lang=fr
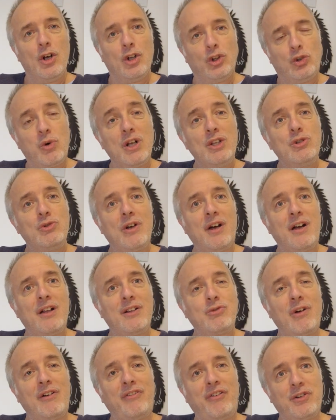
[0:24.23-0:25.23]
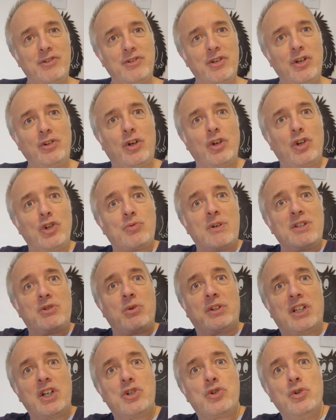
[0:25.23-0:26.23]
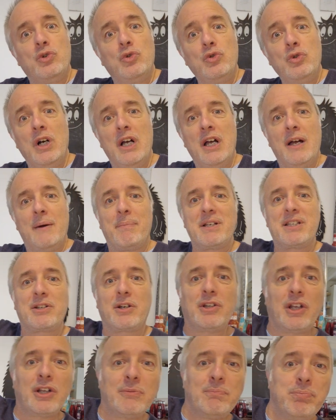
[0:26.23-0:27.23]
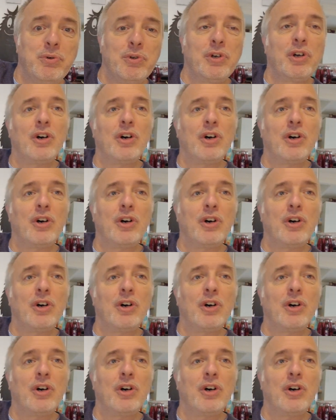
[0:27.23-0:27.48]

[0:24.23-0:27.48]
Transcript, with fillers: Toi, tu as, tu as fait en sorte que tu sois sur tes genoux parce que tu as une plus